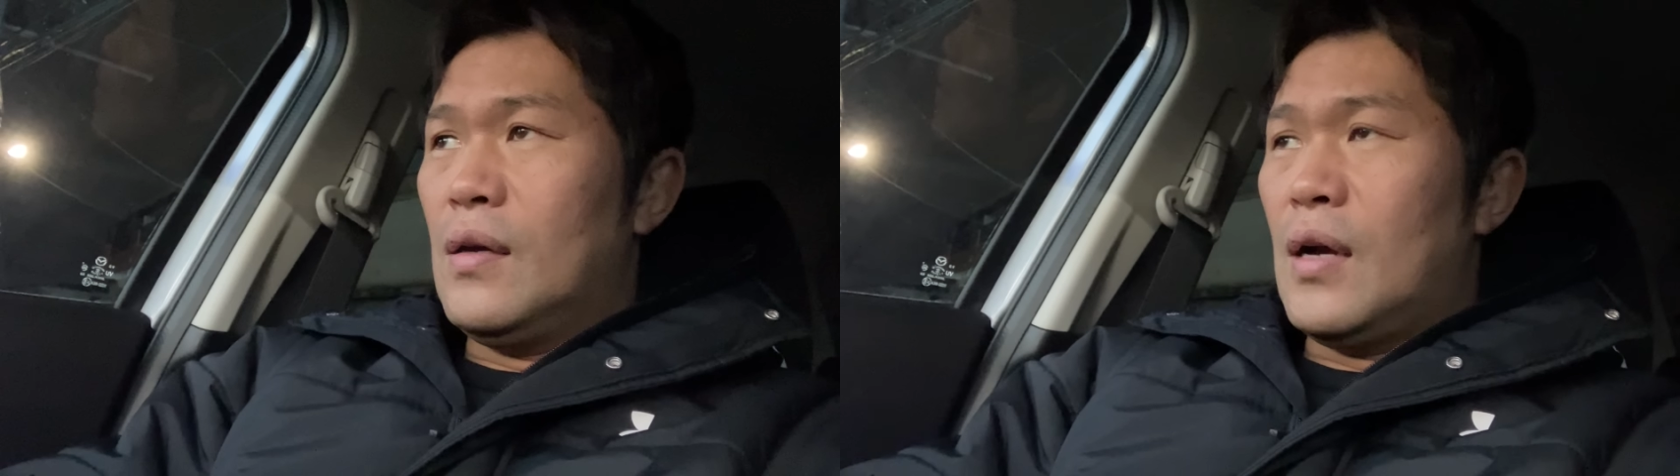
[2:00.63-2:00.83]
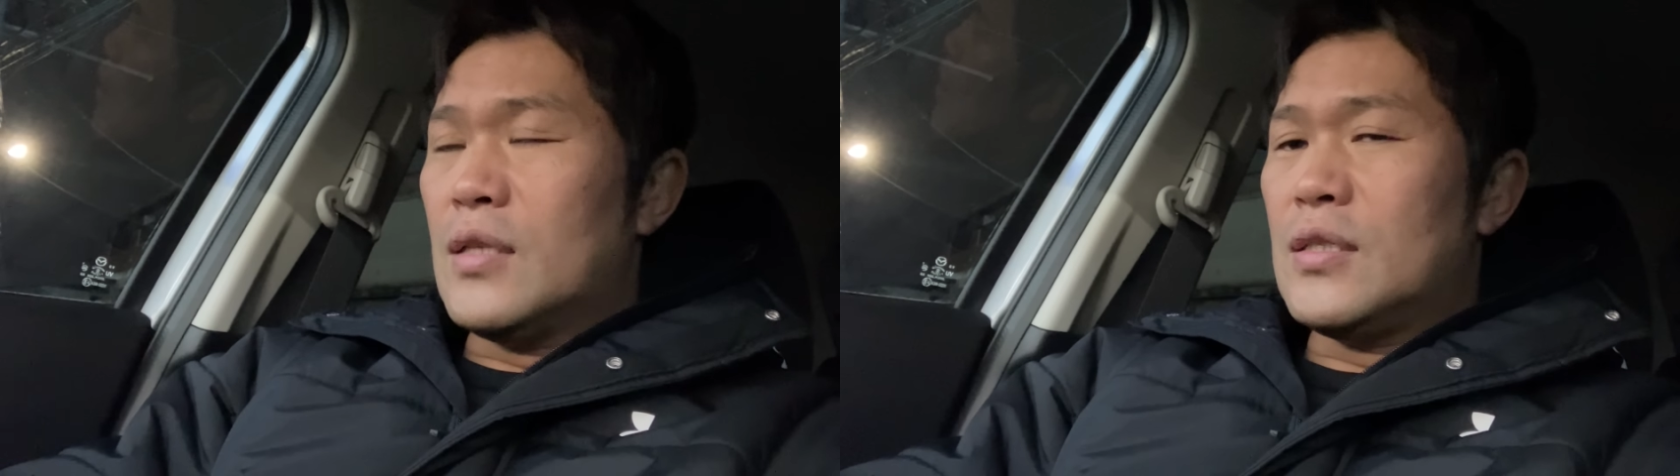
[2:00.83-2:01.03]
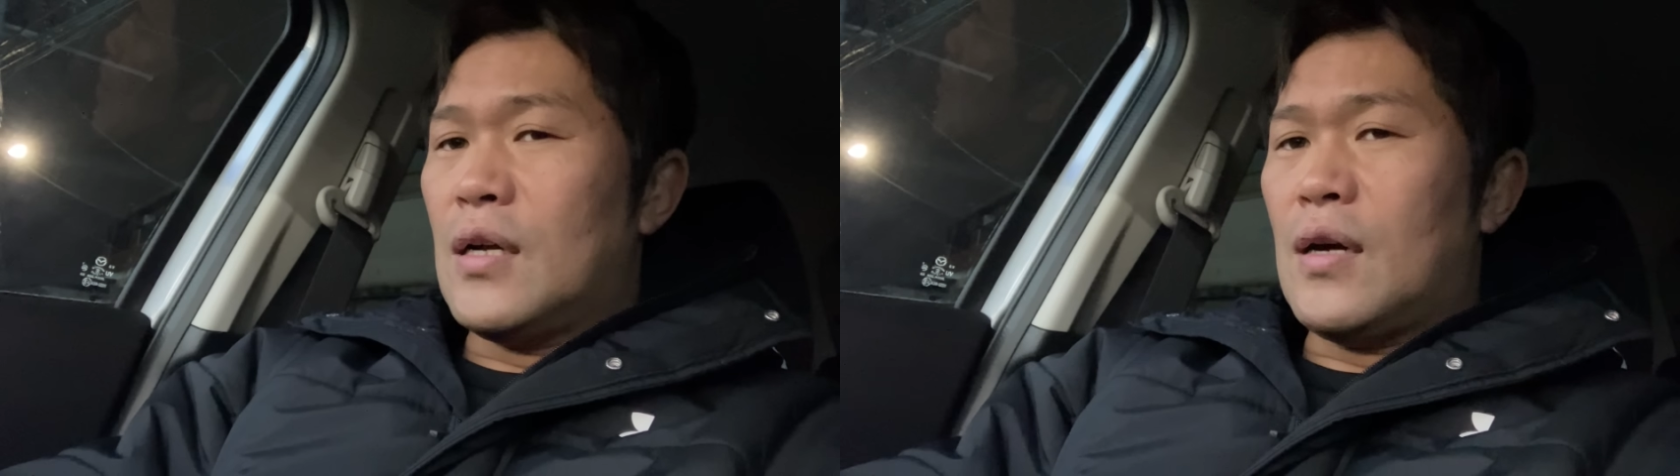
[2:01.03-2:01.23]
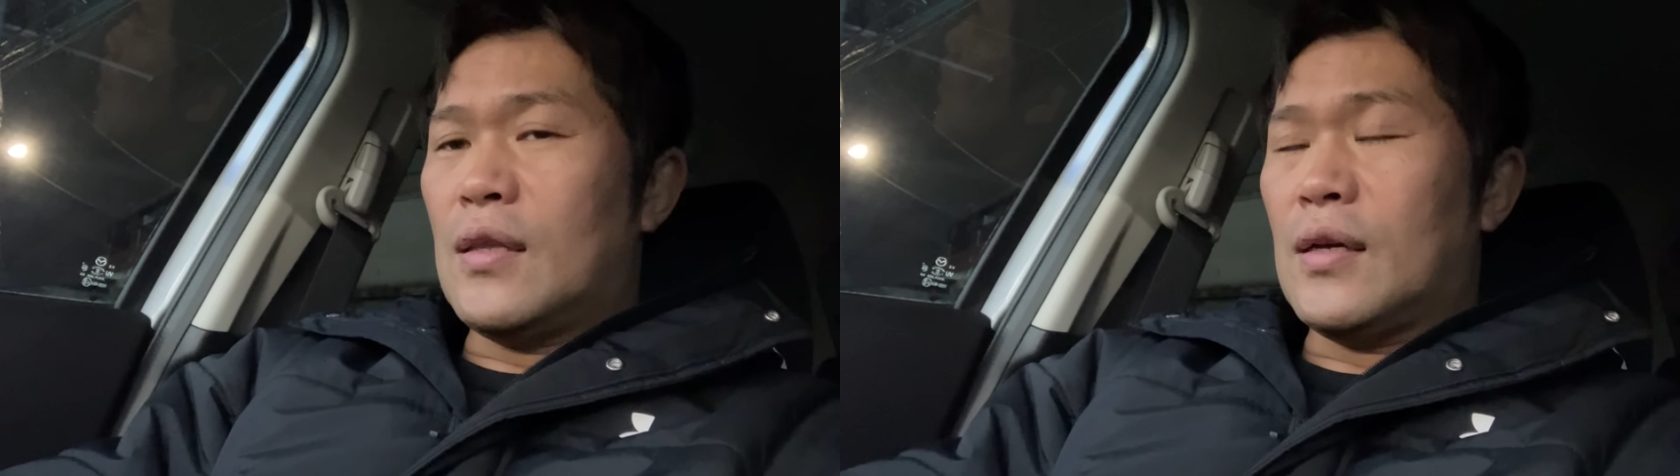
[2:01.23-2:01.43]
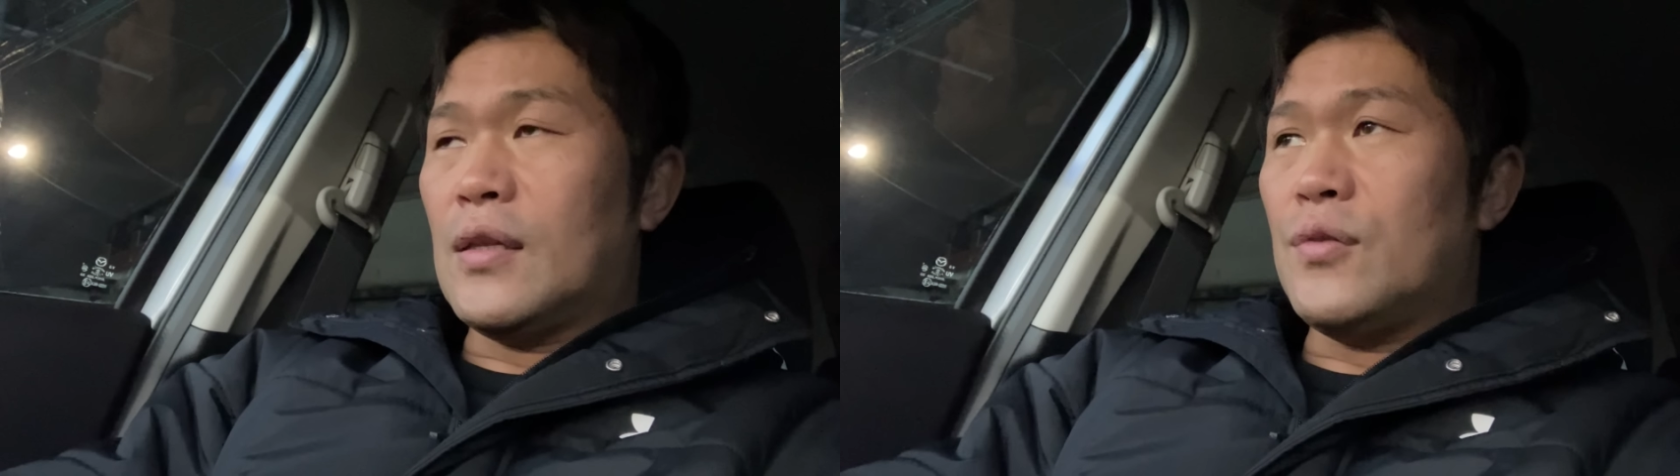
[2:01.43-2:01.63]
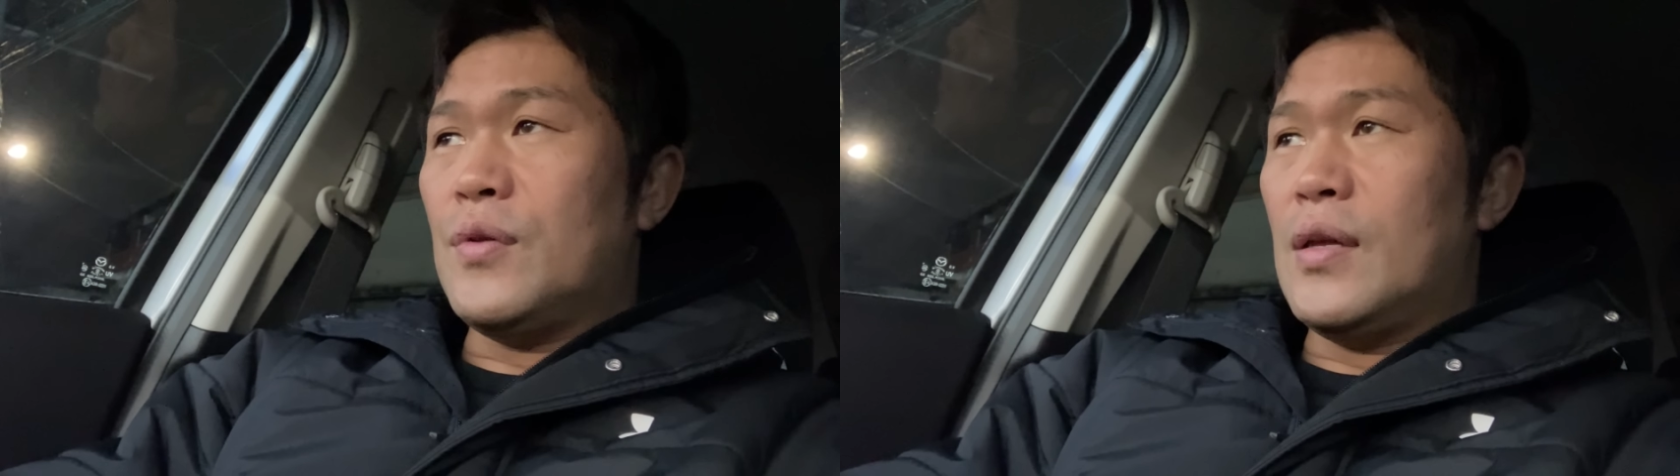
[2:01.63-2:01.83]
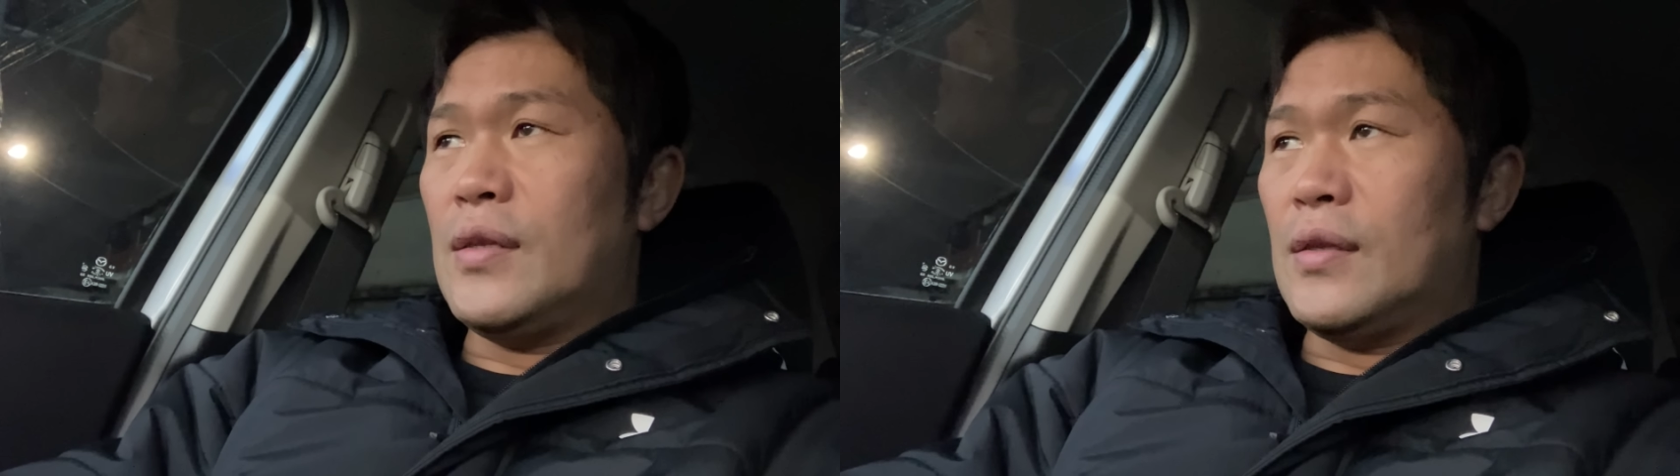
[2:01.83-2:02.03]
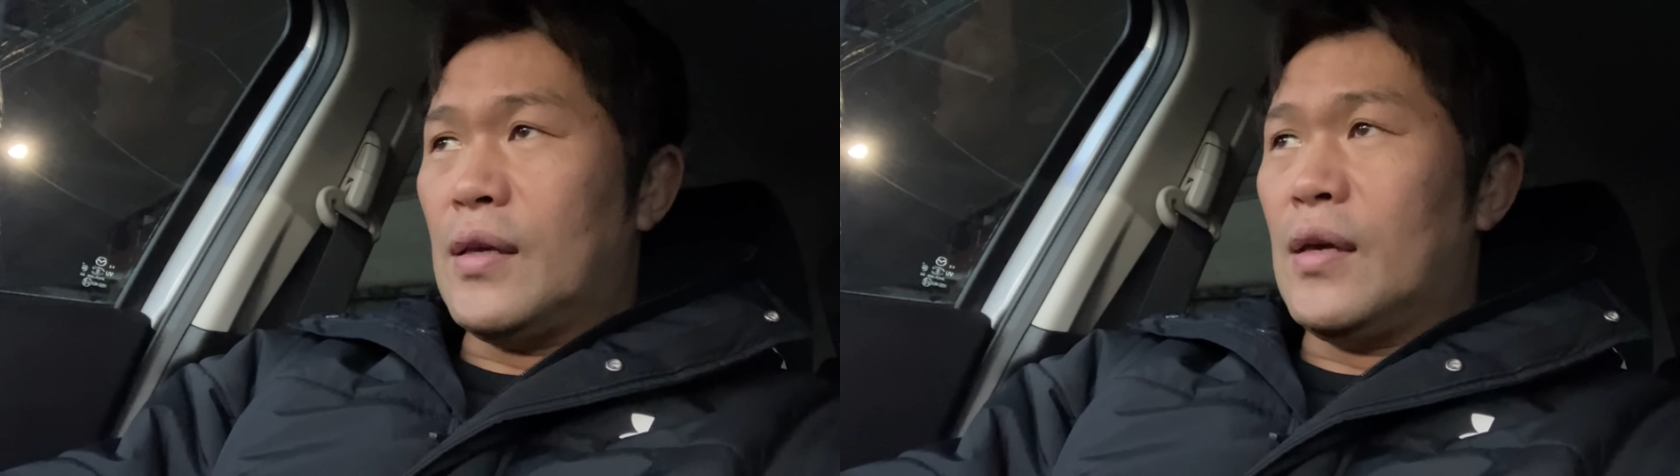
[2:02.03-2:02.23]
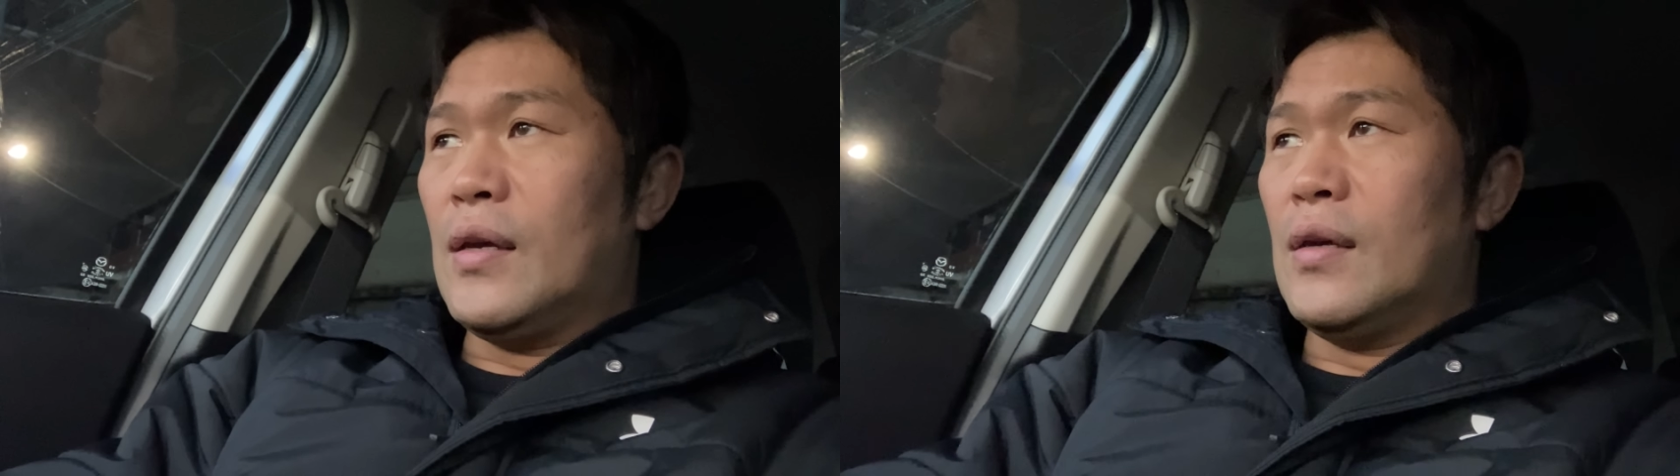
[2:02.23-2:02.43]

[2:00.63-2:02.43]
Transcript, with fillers: 足がカタカタ震えてて、